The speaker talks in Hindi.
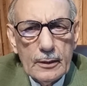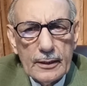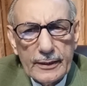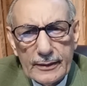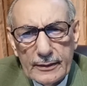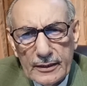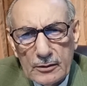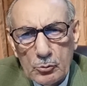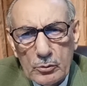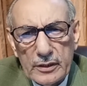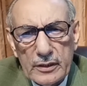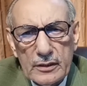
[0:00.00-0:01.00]
लेकिन ये
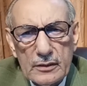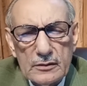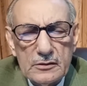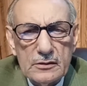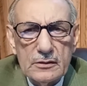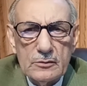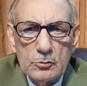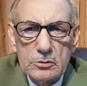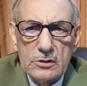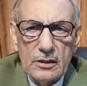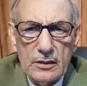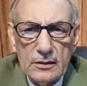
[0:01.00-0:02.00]
चूँकि
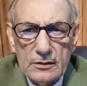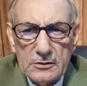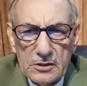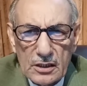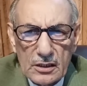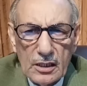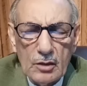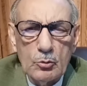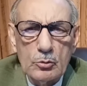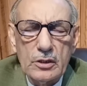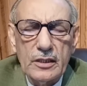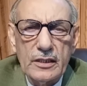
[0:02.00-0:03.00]
उसका झगड़ा
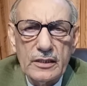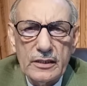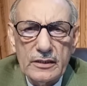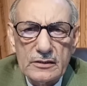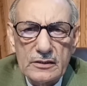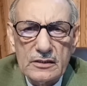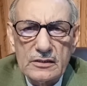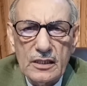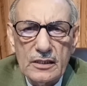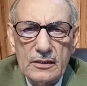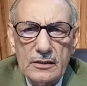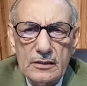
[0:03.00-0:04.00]
होता है इसके
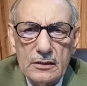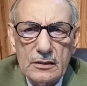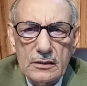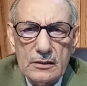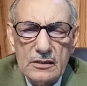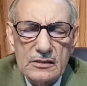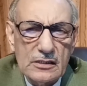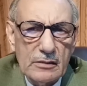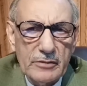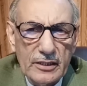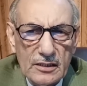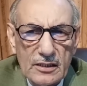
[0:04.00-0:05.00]
साथ
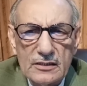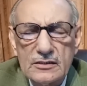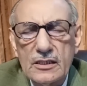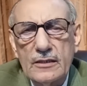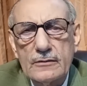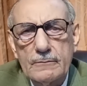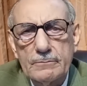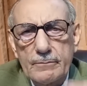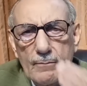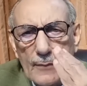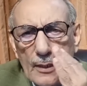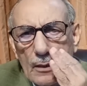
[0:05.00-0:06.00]
तस्नीम हैदर के साथ
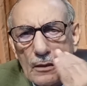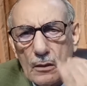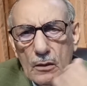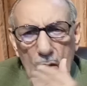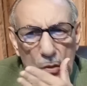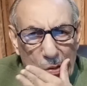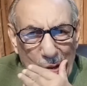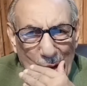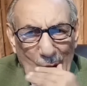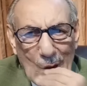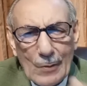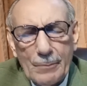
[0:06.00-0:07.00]

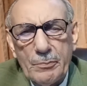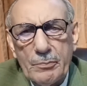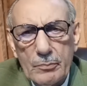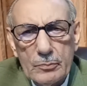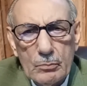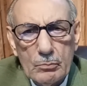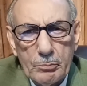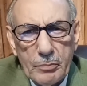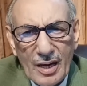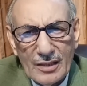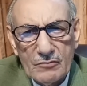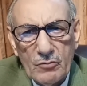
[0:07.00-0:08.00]
और
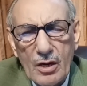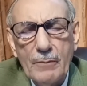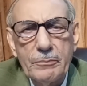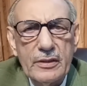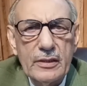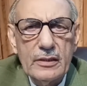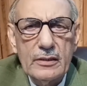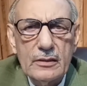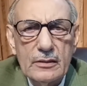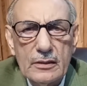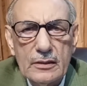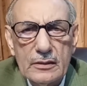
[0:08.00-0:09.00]
बात वहाँ पे
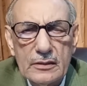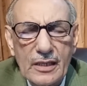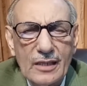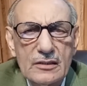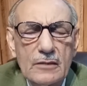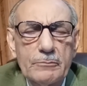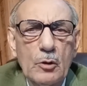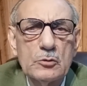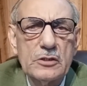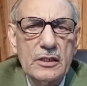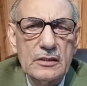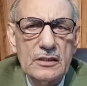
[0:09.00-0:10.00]
यहाँ तक पहुँच
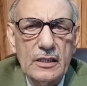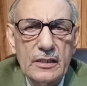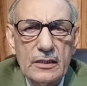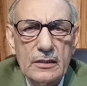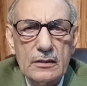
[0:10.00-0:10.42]
जाती है